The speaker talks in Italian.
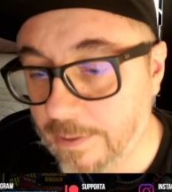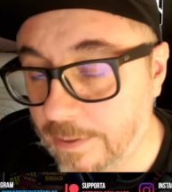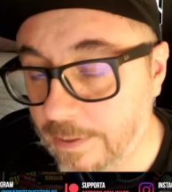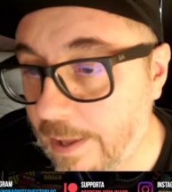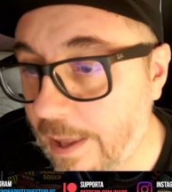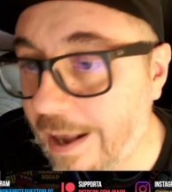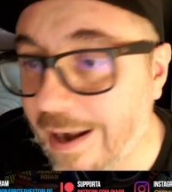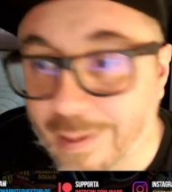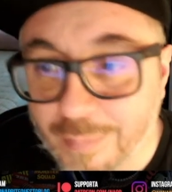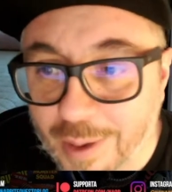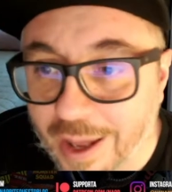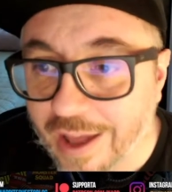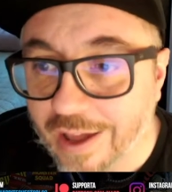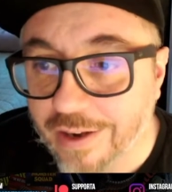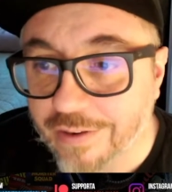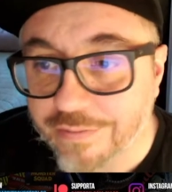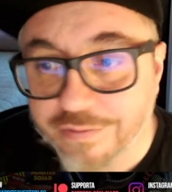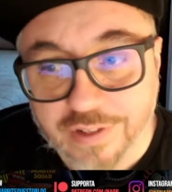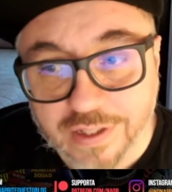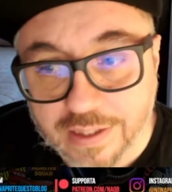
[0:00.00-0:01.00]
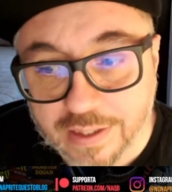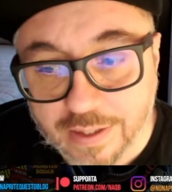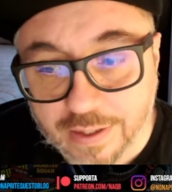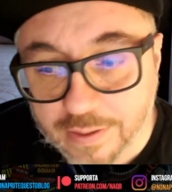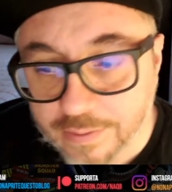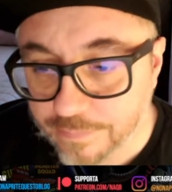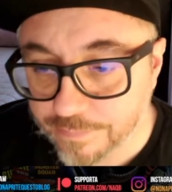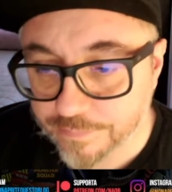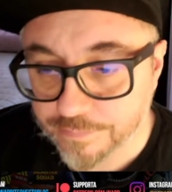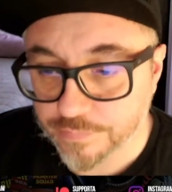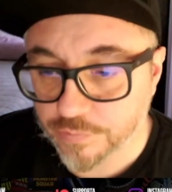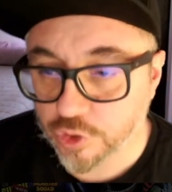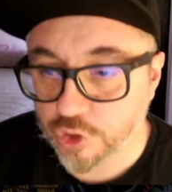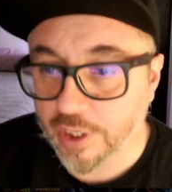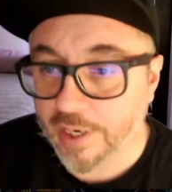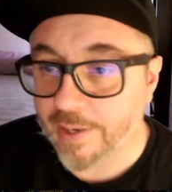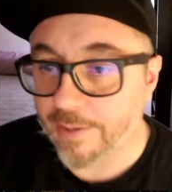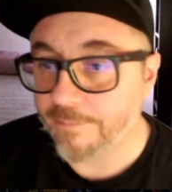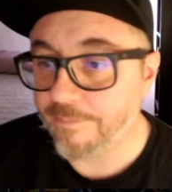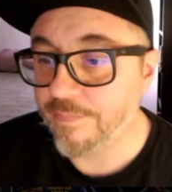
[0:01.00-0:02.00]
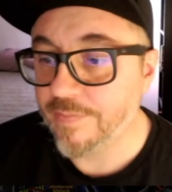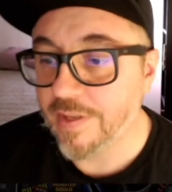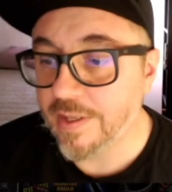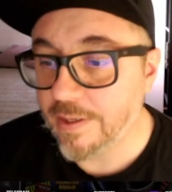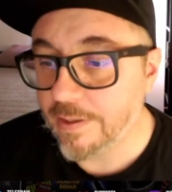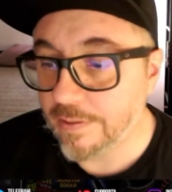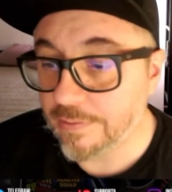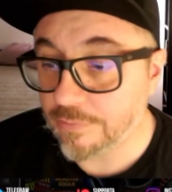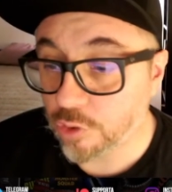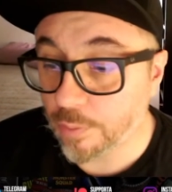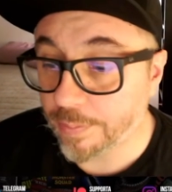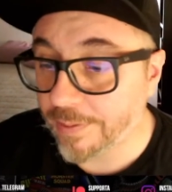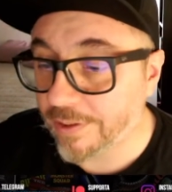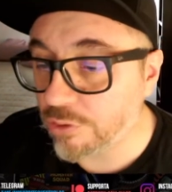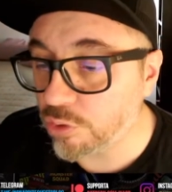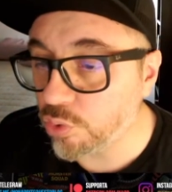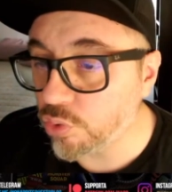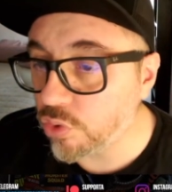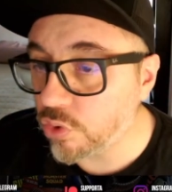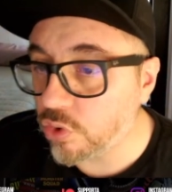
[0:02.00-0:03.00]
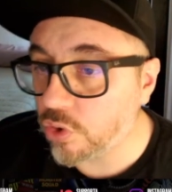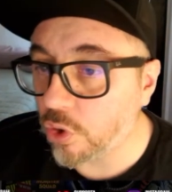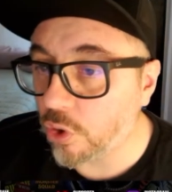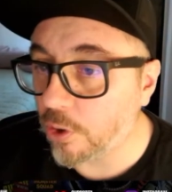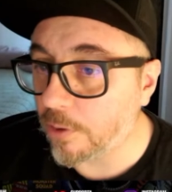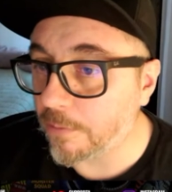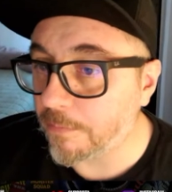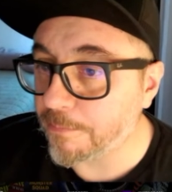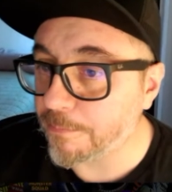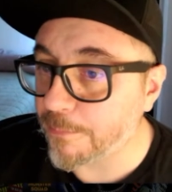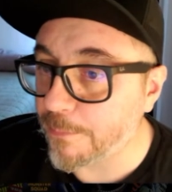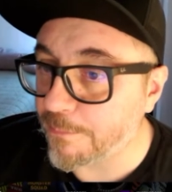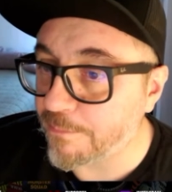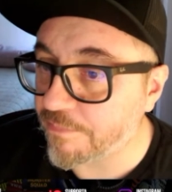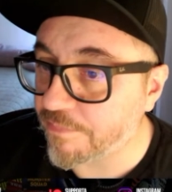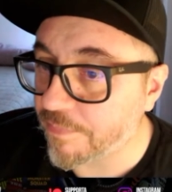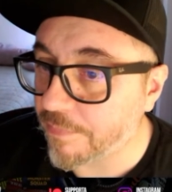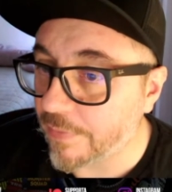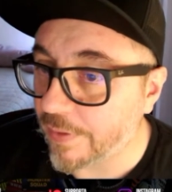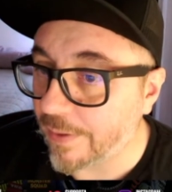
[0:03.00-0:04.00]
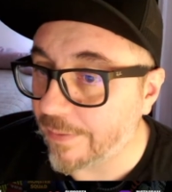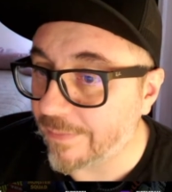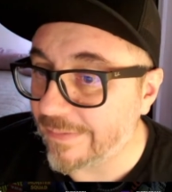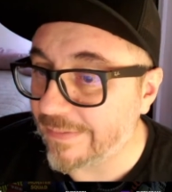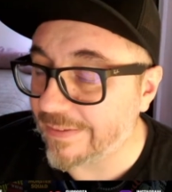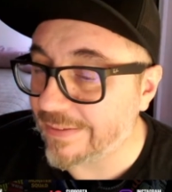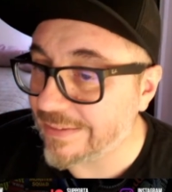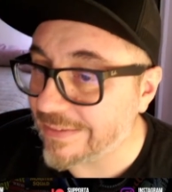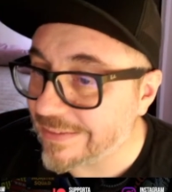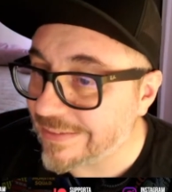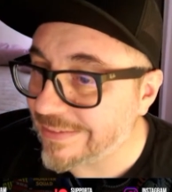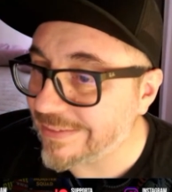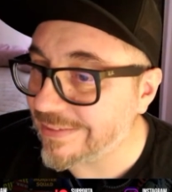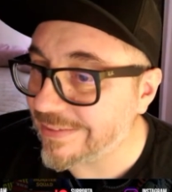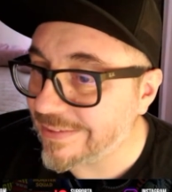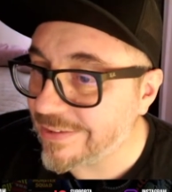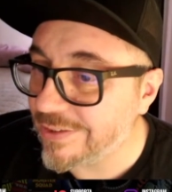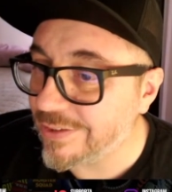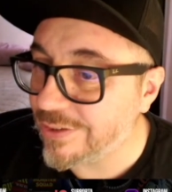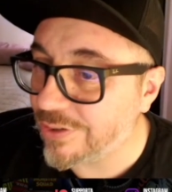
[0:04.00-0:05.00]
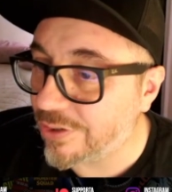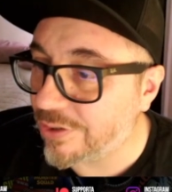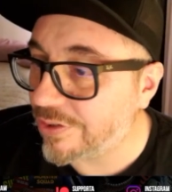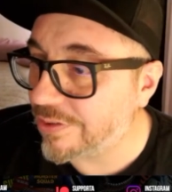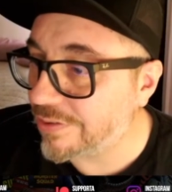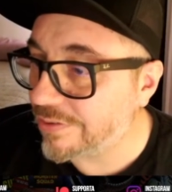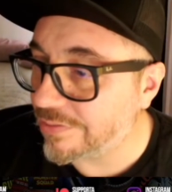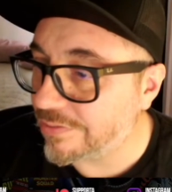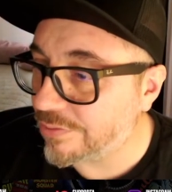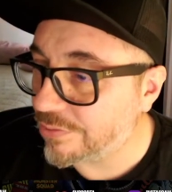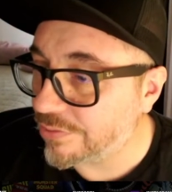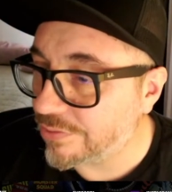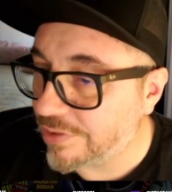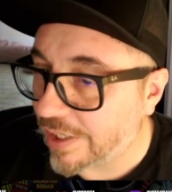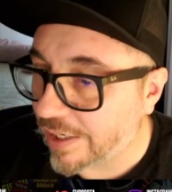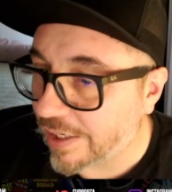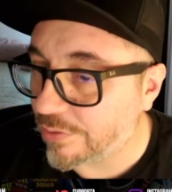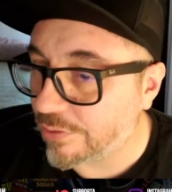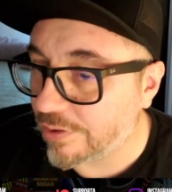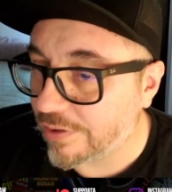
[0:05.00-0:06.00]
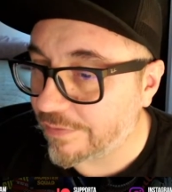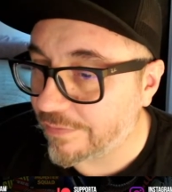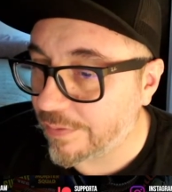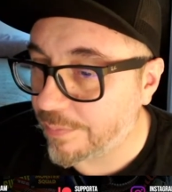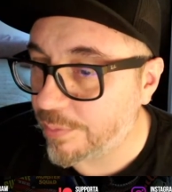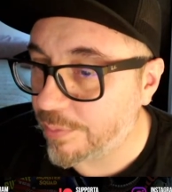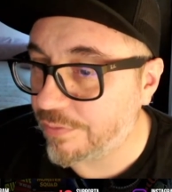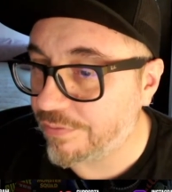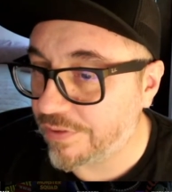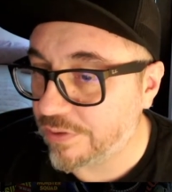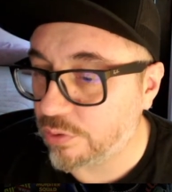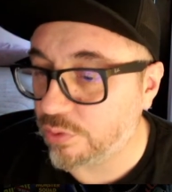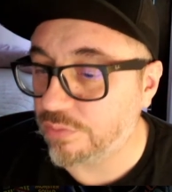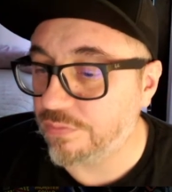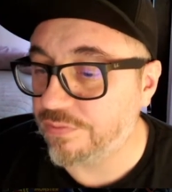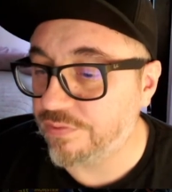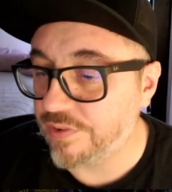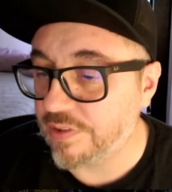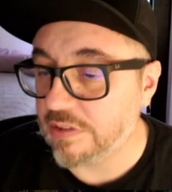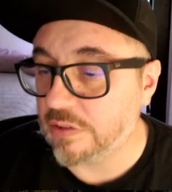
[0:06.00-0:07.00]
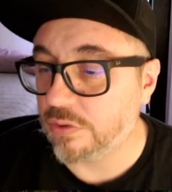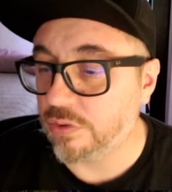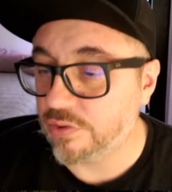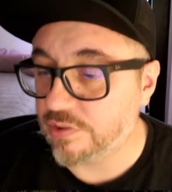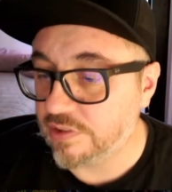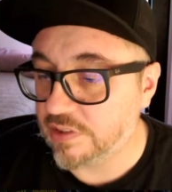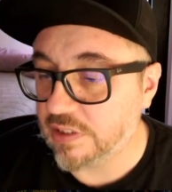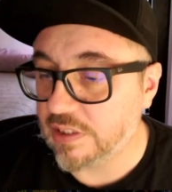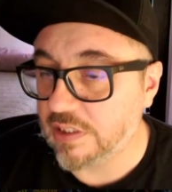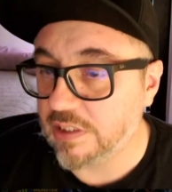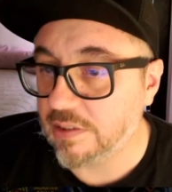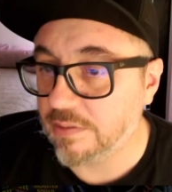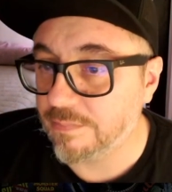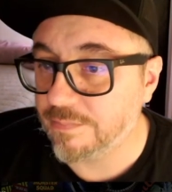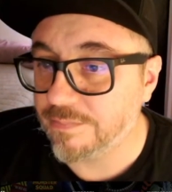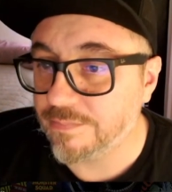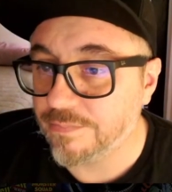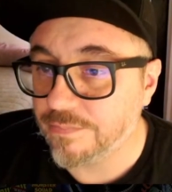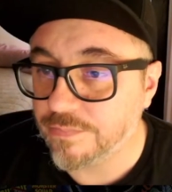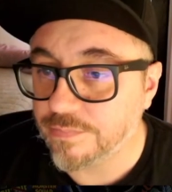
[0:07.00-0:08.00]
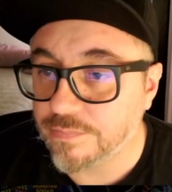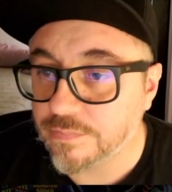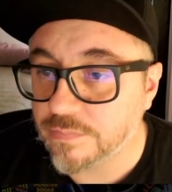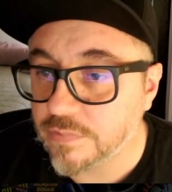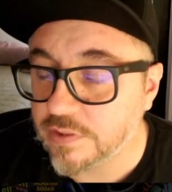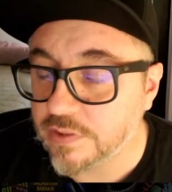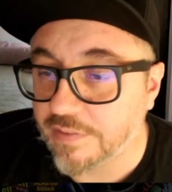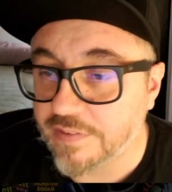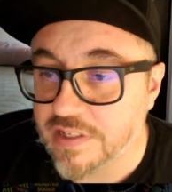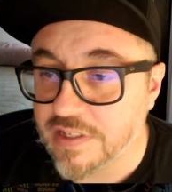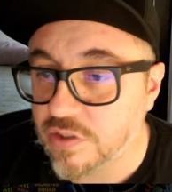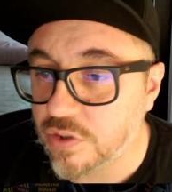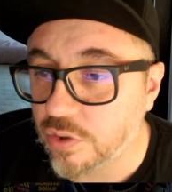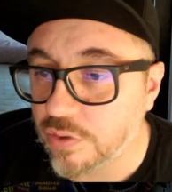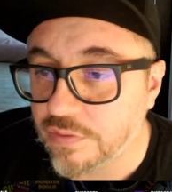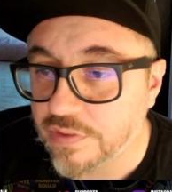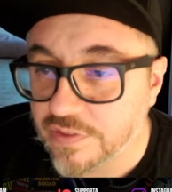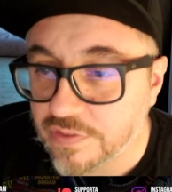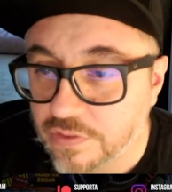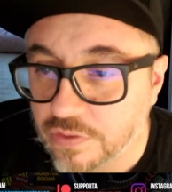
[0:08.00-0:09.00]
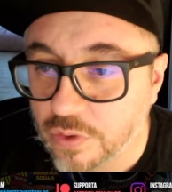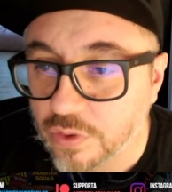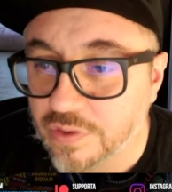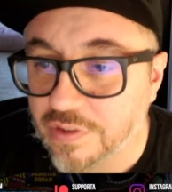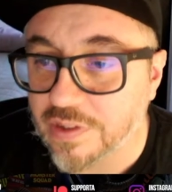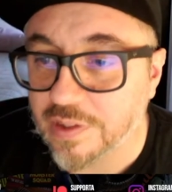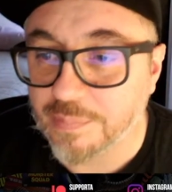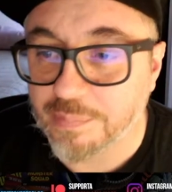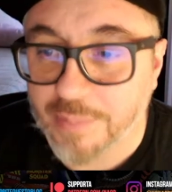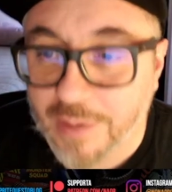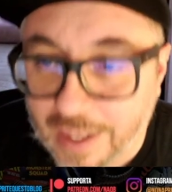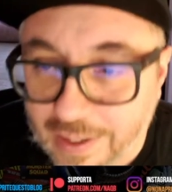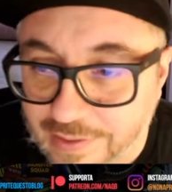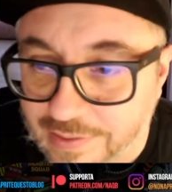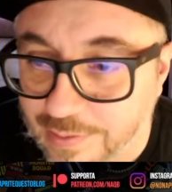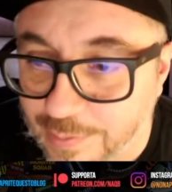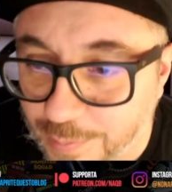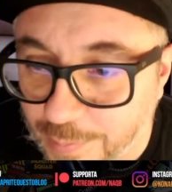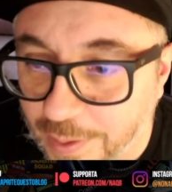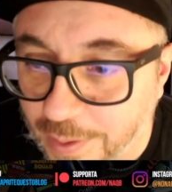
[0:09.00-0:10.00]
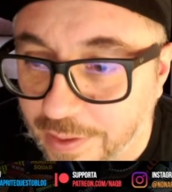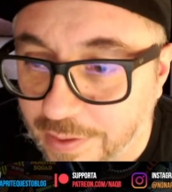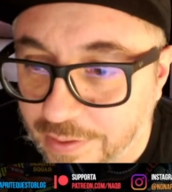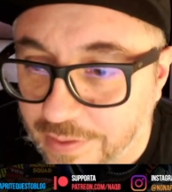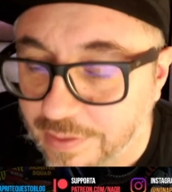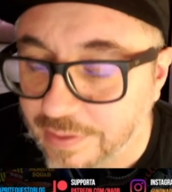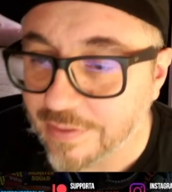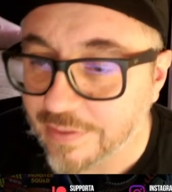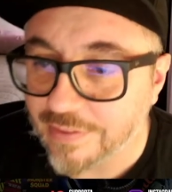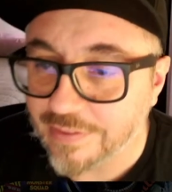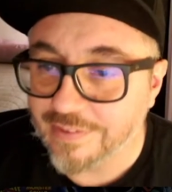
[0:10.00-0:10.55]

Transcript: È la Marvel, eh? Cioè, soprattutto... Io non credo che avrebbero fatto un film così se avessero visto The Batman.